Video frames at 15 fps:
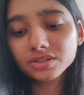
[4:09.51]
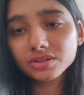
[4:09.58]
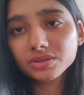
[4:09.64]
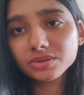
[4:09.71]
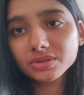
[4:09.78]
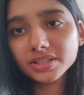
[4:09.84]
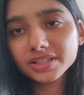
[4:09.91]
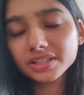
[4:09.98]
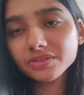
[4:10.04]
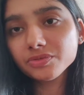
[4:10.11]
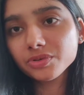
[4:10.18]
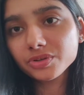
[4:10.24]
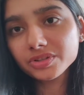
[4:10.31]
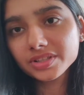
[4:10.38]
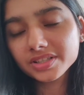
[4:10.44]
तो लेकिन
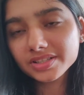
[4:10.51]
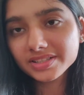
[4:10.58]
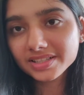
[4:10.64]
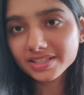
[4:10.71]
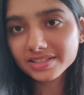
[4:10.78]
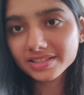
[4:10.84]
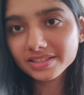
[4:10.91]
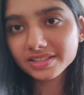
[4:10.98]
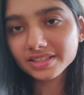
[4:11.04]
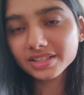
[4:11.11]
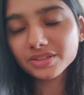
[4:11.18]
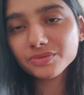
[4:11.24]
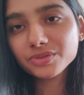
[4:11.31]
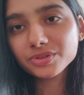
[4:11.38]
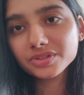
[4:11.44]
फोर्थ ईयर से ऐसा नहीं
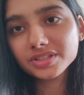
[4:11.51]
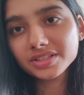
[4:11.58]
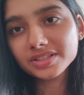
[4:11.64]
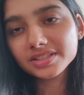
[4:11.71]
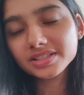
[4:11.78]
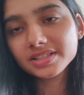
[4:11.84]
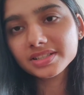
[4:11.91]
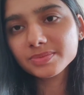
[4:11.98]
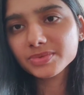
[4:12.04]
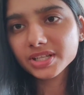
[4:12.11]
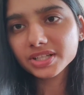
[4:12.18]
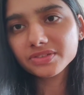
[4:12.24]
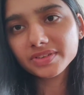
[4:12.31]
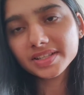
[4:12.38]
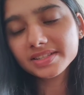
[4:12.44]
है फोर्थ ईयर से
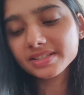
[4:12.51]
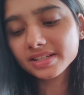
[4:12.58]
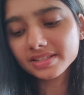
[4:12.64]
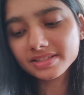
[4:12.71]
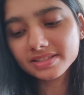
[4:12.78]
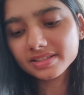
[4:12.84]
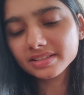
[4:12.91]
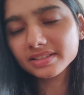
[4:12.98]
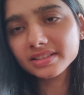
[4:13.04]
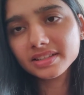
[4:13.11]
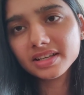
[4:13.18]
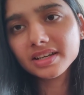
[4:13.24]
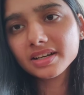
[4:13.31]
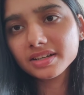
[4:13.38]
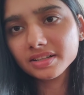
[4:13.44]
सब्जेक्ट वाइज क्लासेस
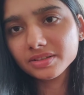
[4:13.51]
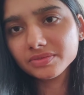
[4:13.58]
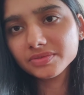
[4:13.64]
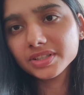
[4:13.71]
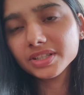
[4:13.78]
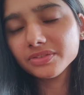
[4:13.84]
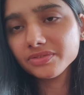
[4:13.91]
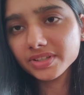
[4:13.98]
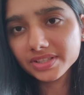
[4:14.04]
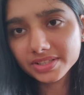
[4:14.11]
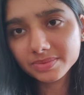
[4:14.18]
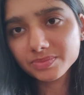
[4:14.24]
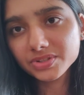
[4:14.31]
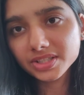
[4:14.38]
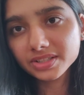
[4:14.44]
लगती हैं हर हफ्ते डिफरेंट
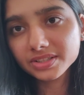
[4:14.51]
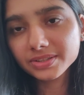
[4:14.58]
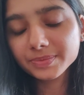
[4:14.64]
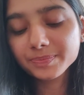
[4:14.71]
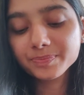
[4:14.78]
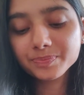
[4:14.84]
सब्जेक्ट